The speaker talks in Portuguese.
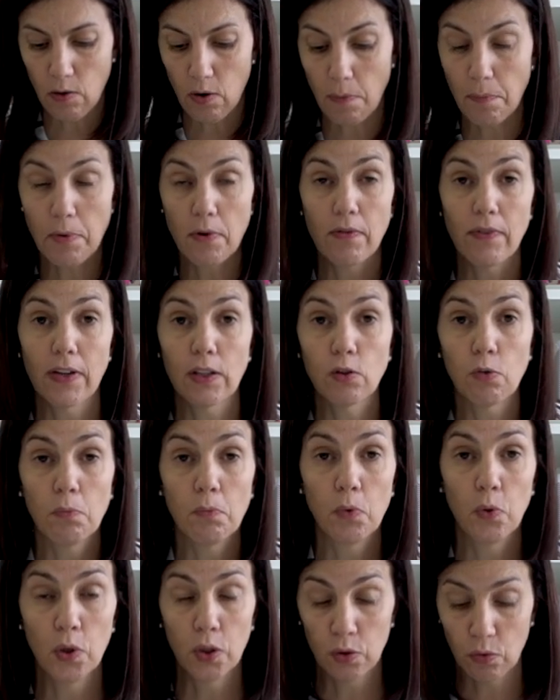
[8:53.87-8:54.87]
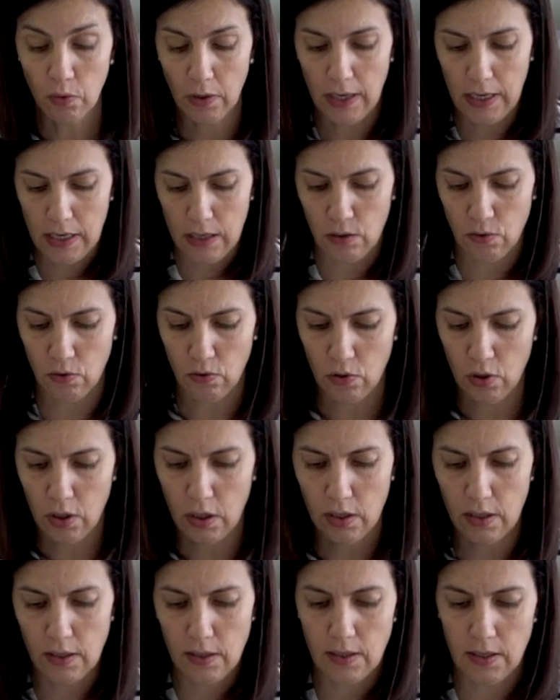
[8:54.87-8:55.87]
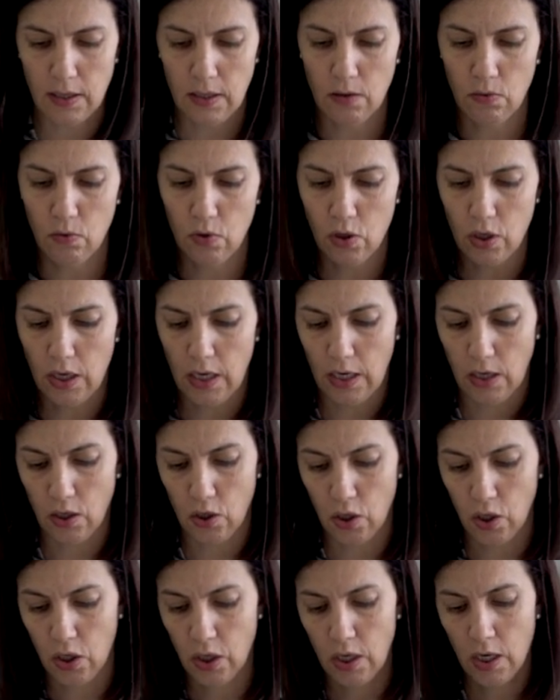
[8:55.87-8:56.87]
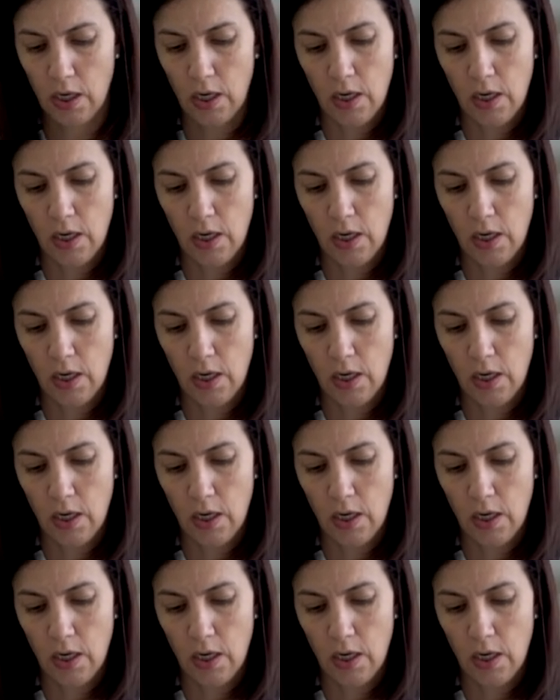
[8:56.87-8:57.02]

Eu aproveito muito o resto de tecido, gente.